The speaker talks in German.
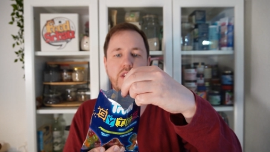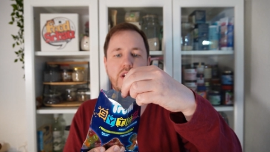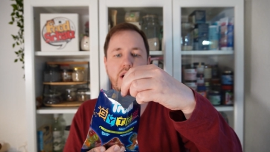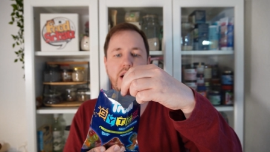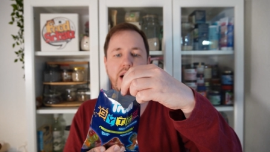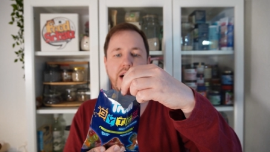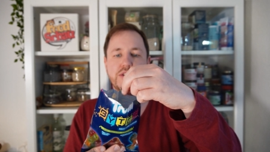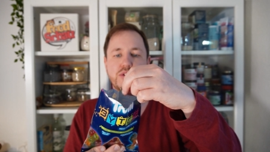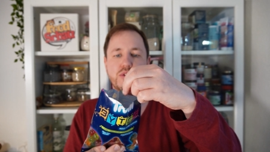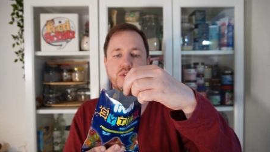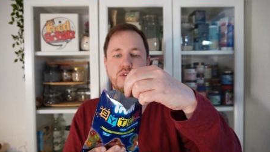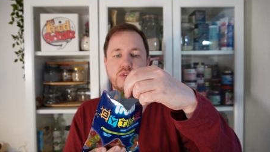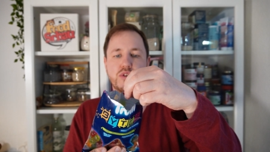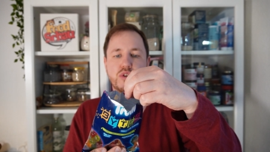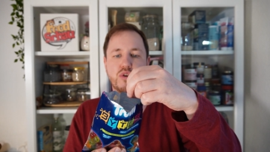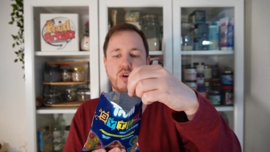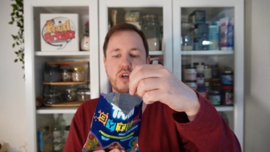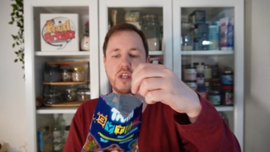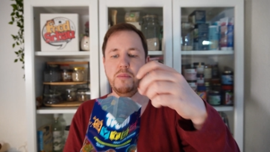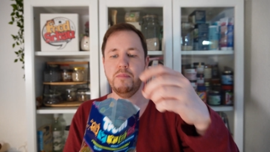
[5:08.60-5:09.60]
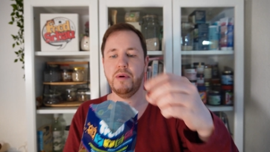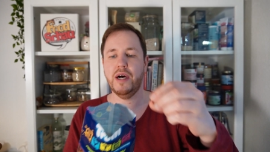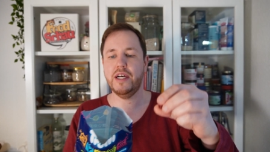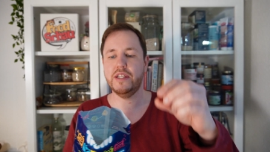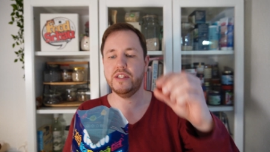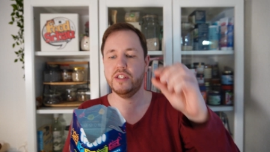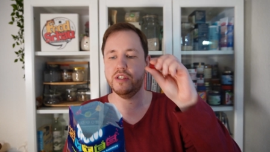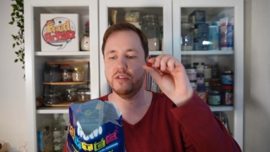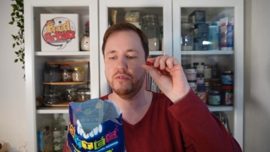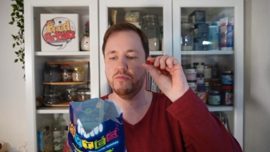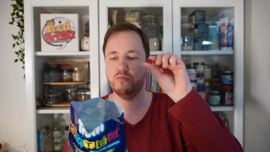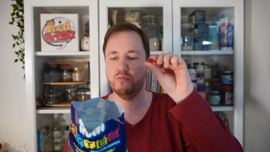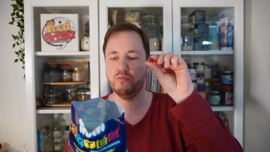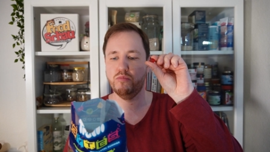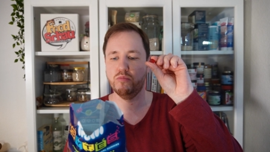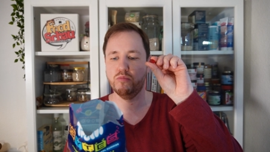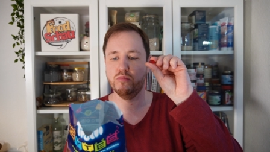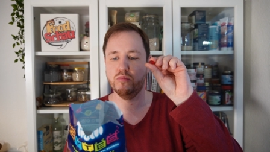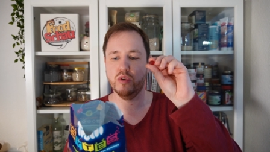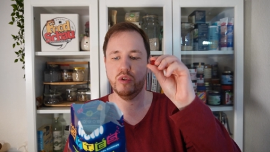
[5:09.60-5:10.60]
Also Trolley Bites
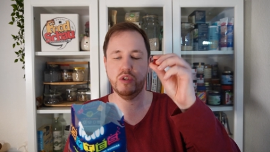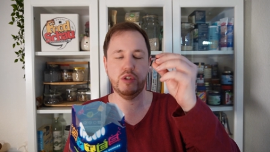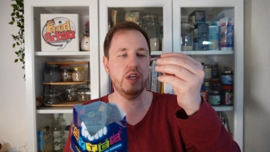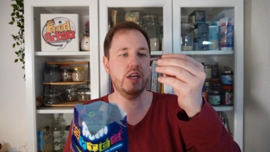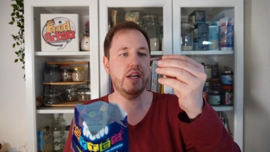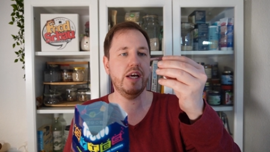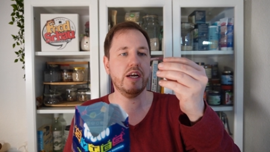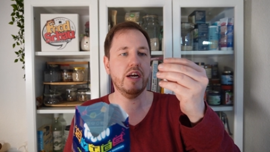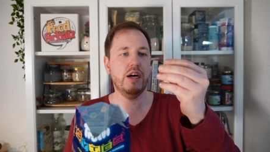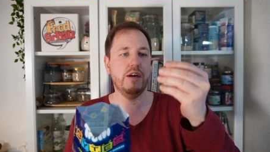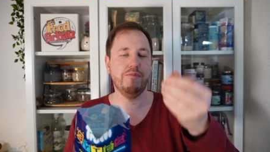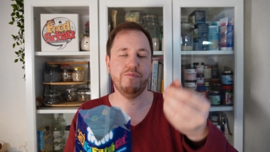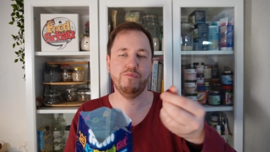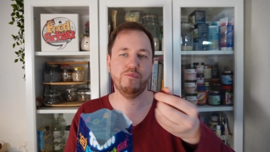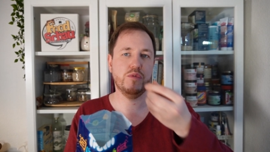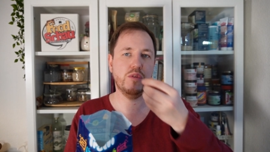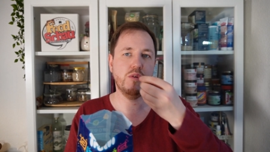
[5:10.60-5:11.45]
sind lecker.